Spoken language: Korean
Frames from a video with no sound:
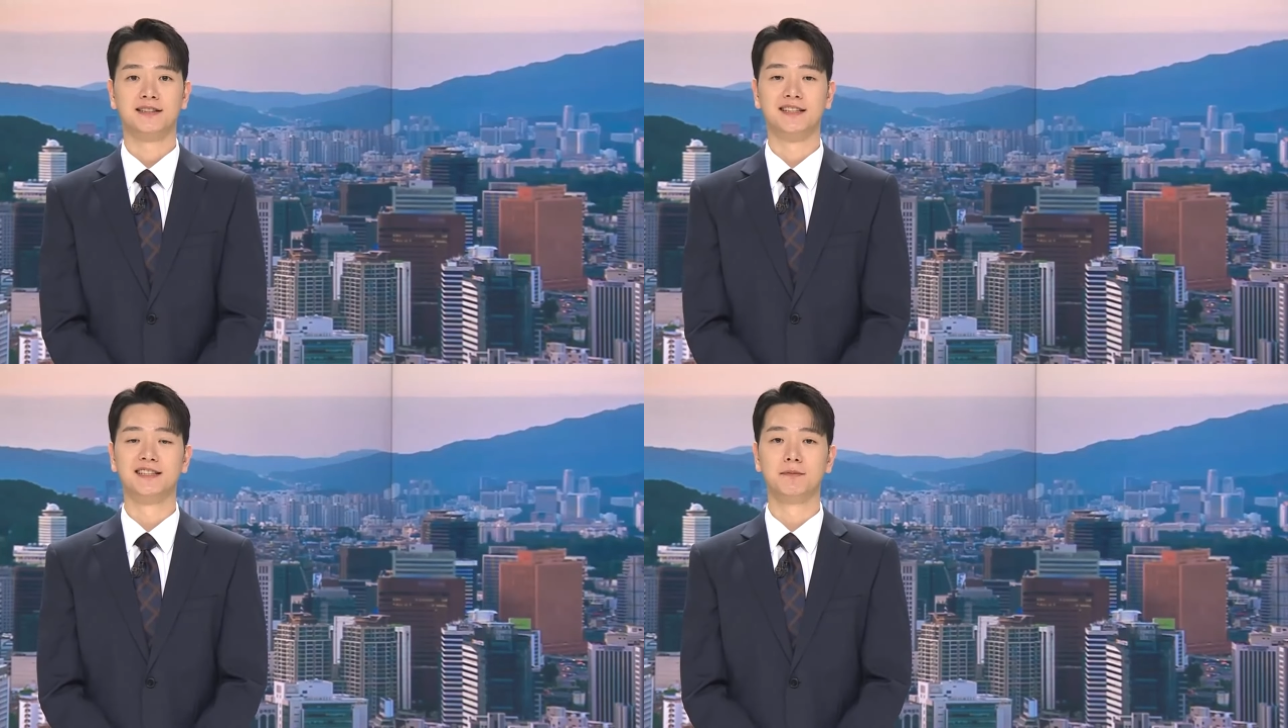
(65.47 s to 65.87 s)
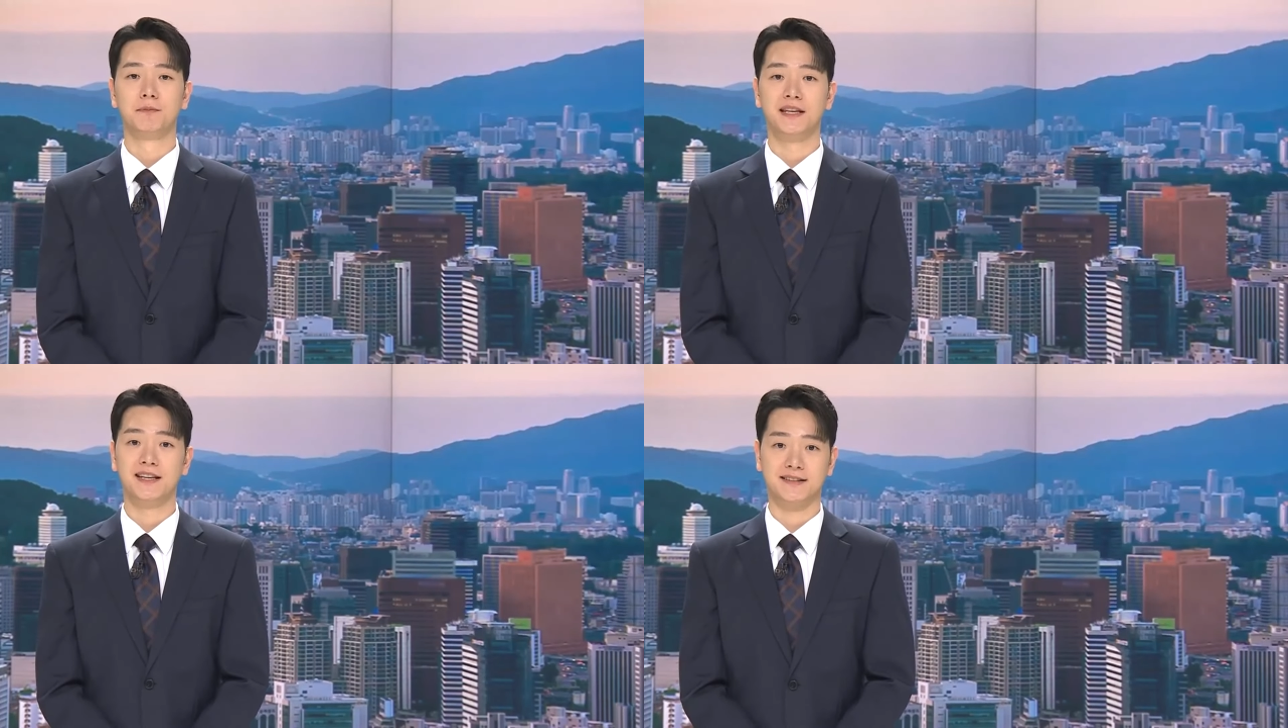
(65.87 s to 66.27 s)
지금
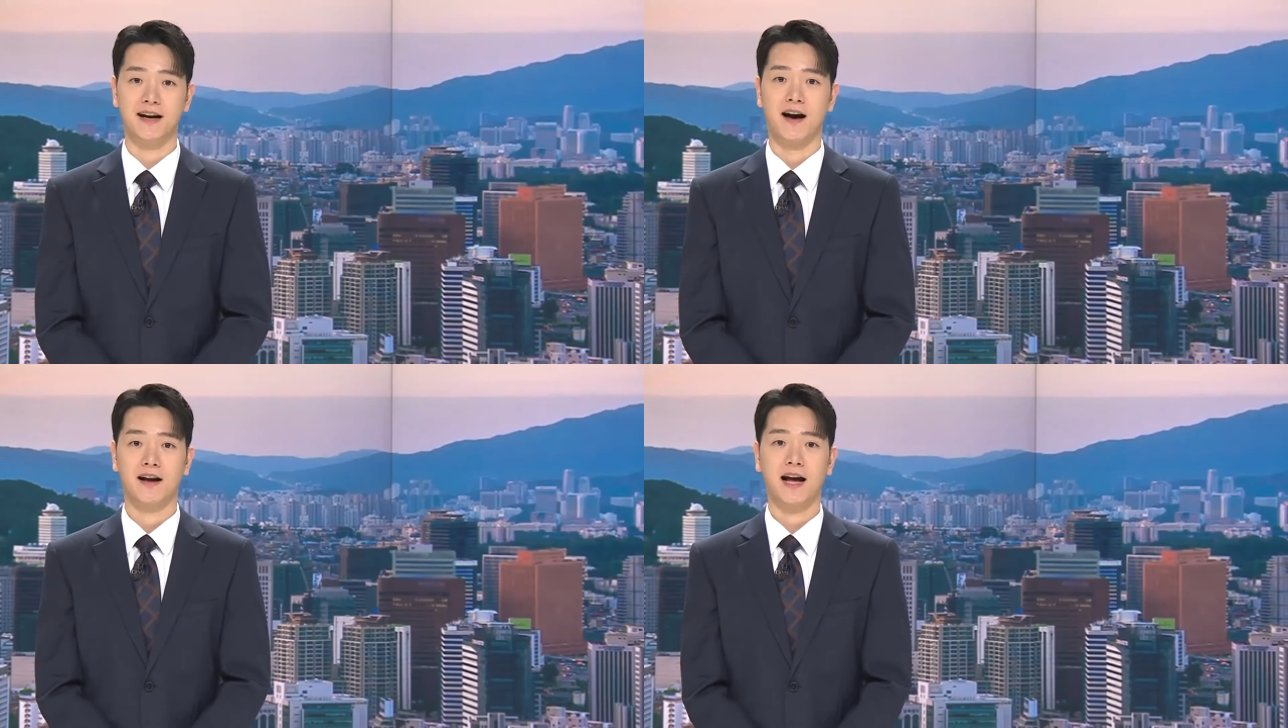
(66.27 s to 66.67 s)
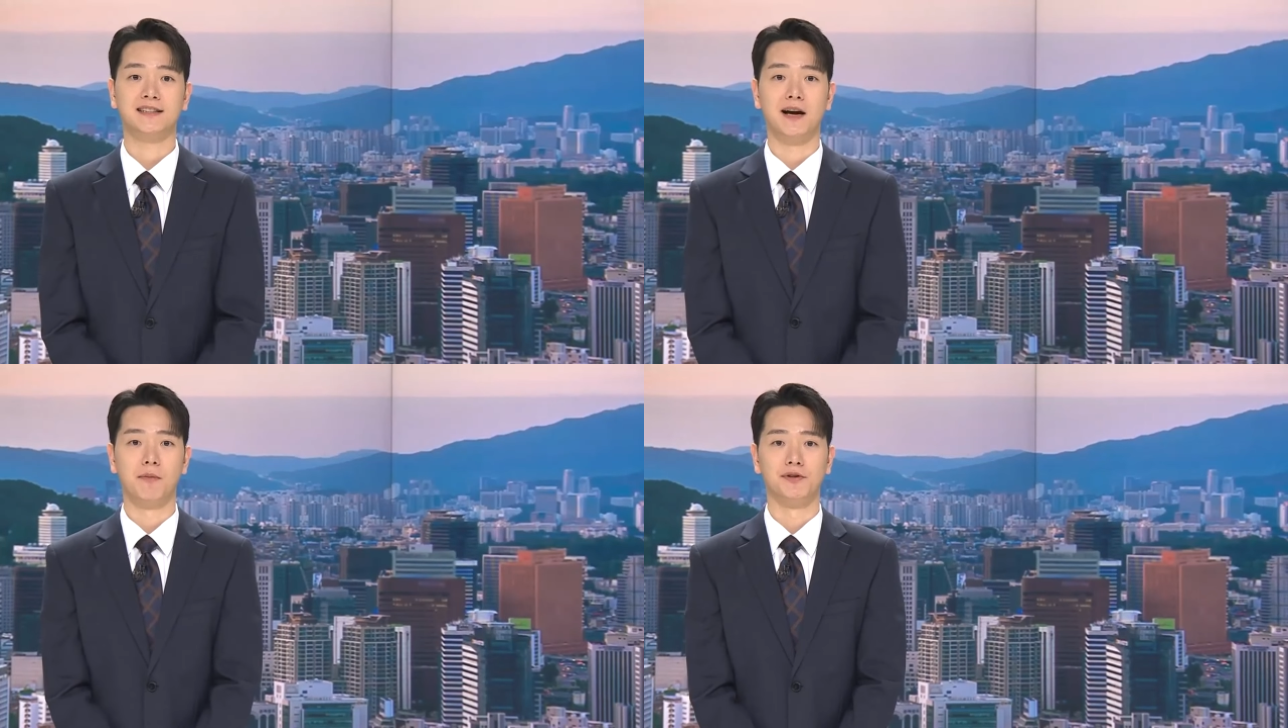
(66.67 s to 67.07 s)
이 기사
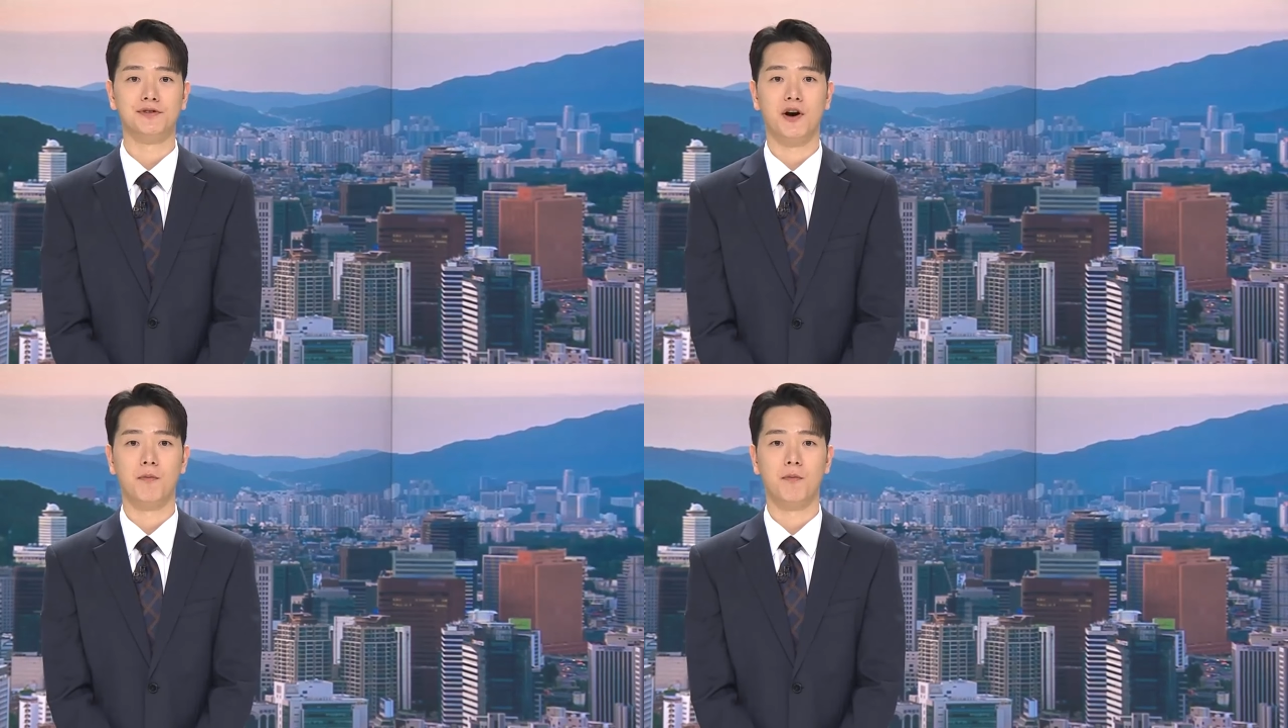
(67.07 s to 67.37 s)
가장 먼저